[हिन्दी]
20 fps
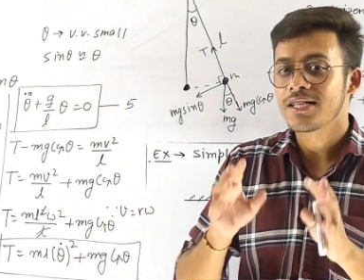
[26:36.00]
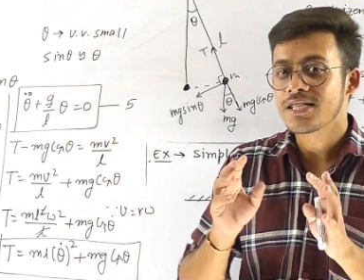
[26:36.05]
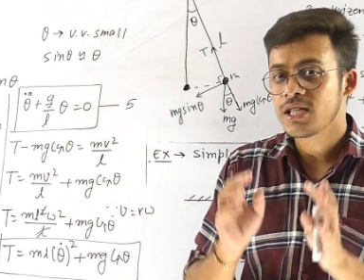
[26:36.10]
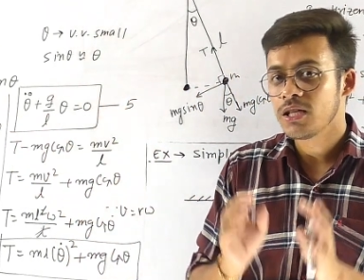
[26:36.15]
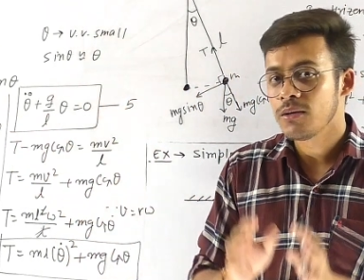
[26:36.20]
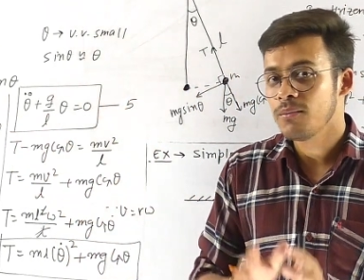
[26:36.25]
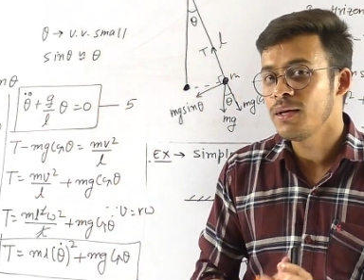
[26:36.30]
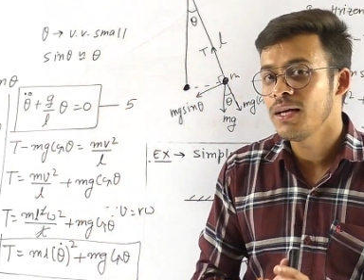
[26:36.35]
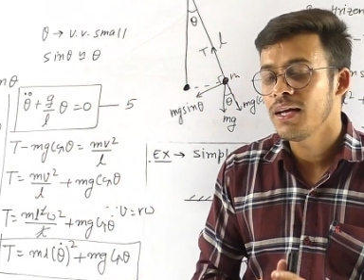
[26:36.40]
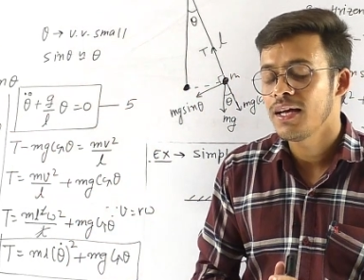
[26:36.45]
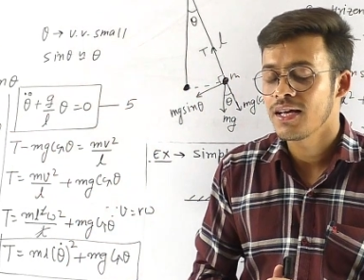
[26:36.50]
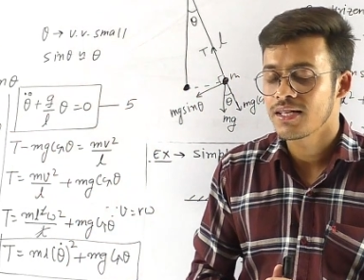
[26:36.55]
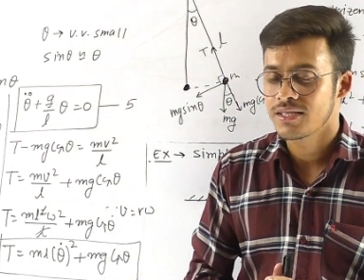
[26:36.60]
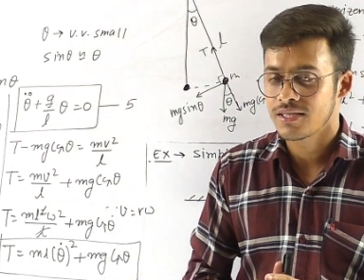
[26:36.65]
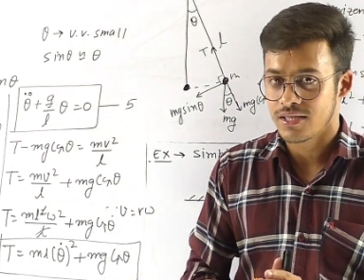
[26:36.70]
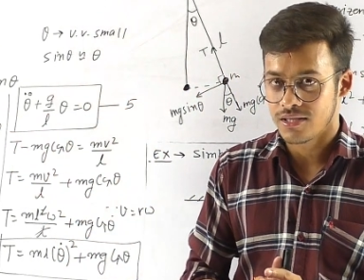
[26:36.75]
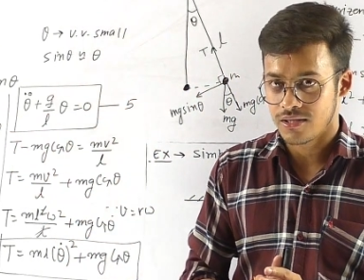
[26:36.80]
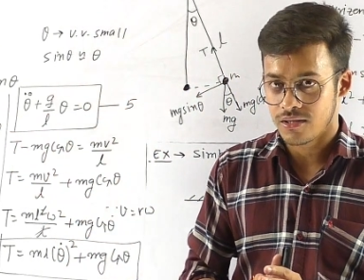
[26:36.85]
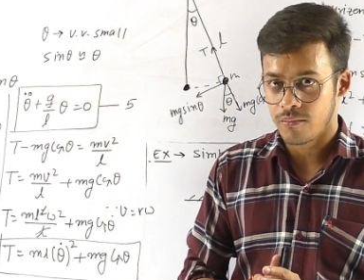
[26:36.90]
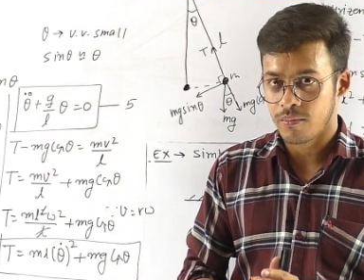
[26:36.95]
किसी भी एक
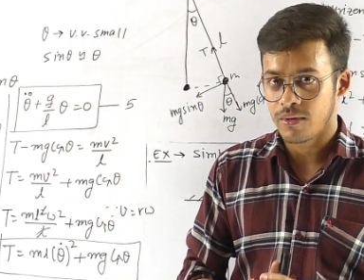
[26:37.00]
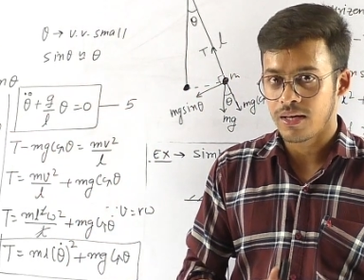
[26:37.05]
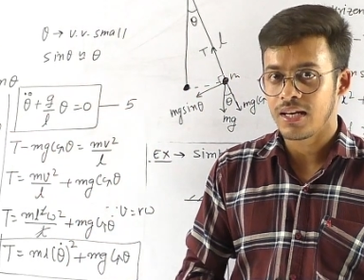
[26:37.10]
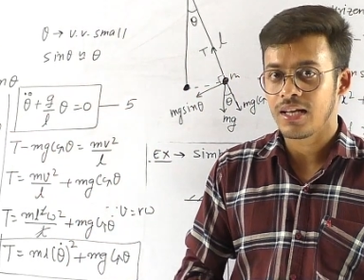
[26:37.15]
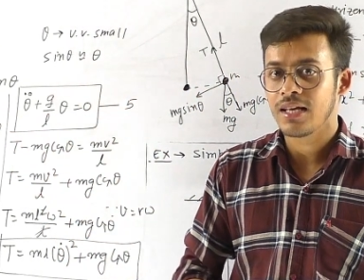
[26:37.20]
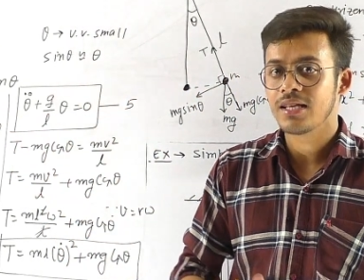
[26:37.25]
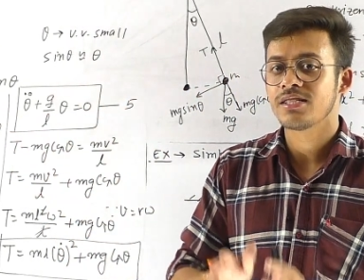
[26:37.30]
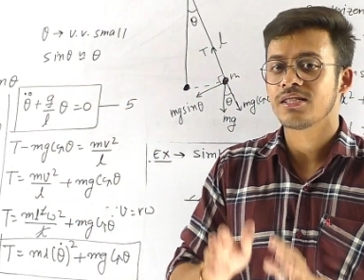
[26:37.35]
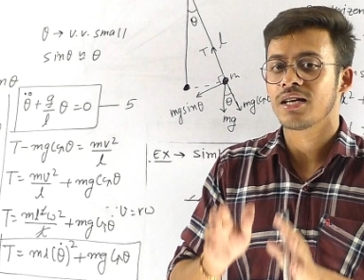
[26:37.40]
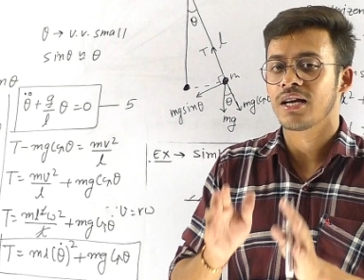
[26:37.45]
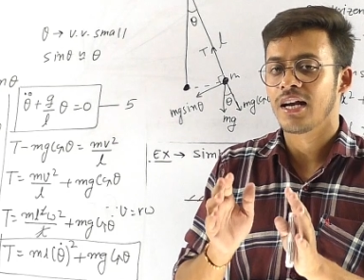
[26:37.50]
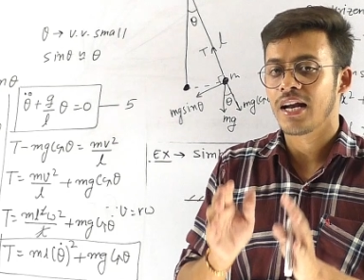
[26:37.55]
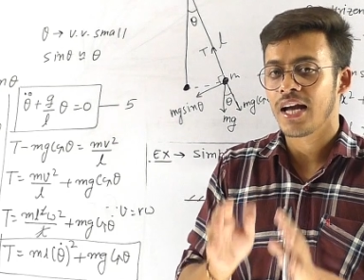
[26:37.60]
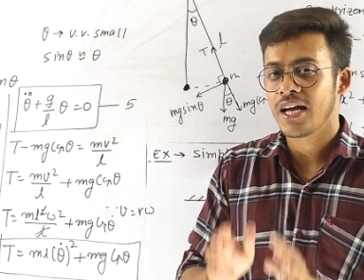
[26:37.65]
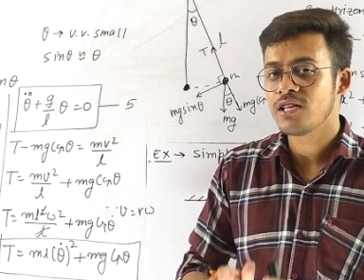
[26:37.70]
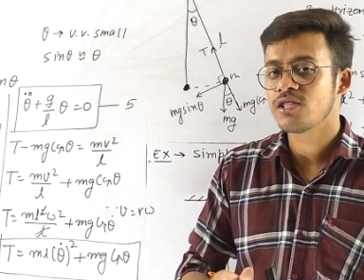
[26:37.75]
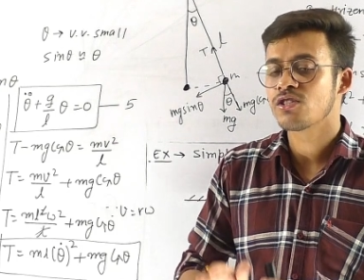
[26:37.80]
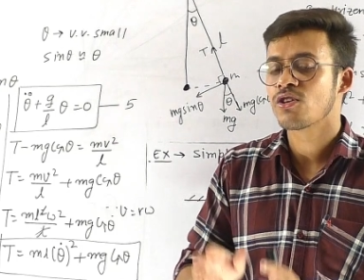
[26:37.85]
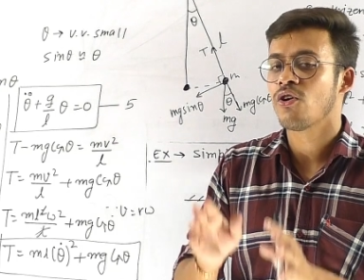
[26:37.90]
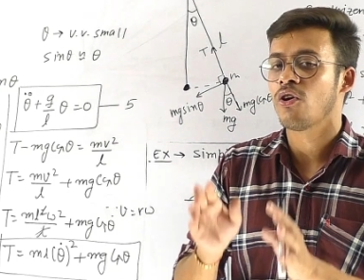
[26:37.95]
सिस्टम के लिए
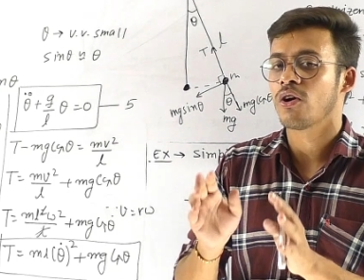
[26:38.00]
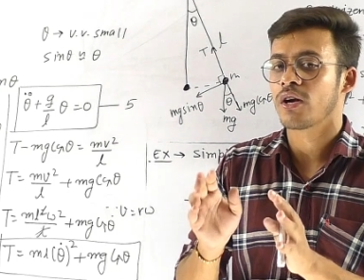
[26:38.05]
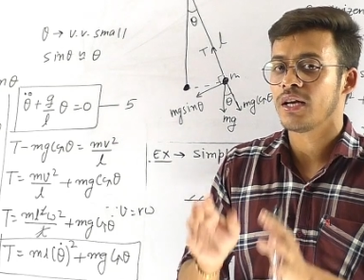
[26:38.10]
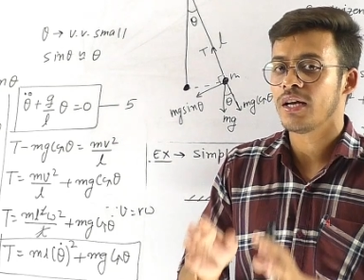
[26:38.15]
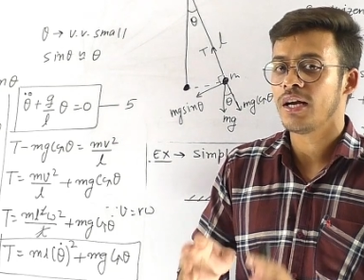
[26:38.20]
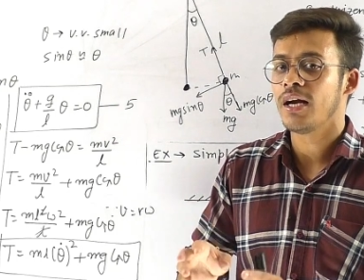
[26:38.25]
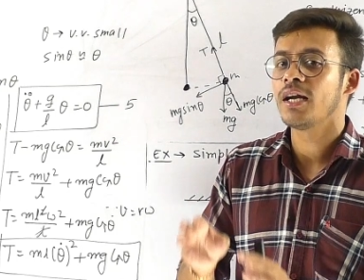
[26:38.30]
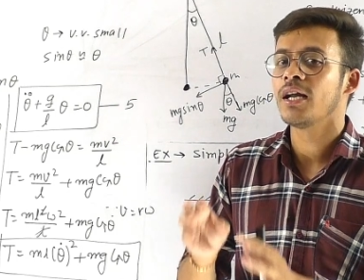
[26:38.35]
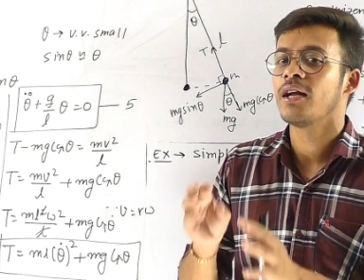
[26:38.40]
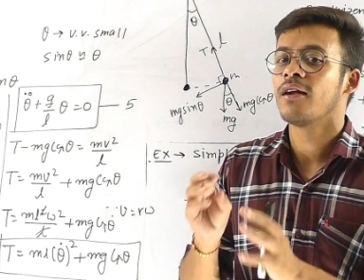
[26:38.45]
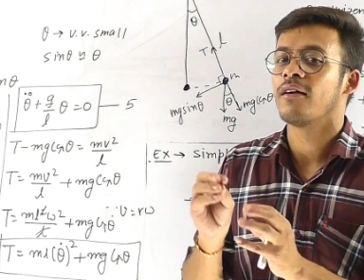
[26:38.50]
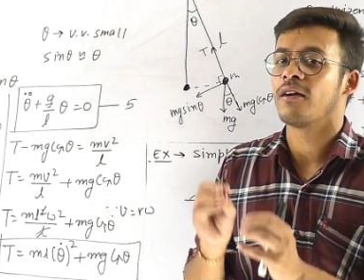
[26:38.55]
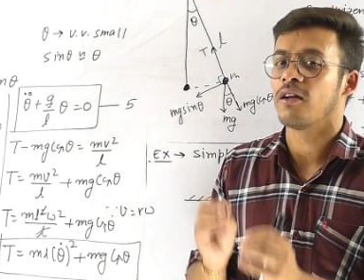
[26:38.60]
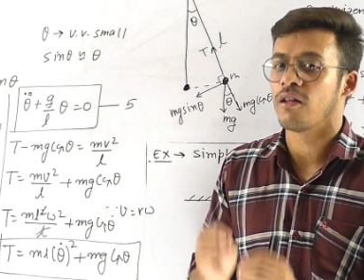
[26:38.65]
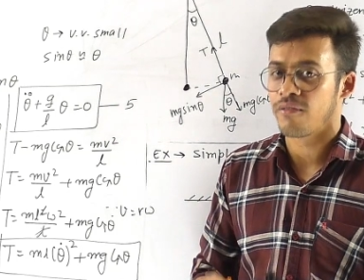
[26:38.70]
जनरलाइज कॉर्डिनेट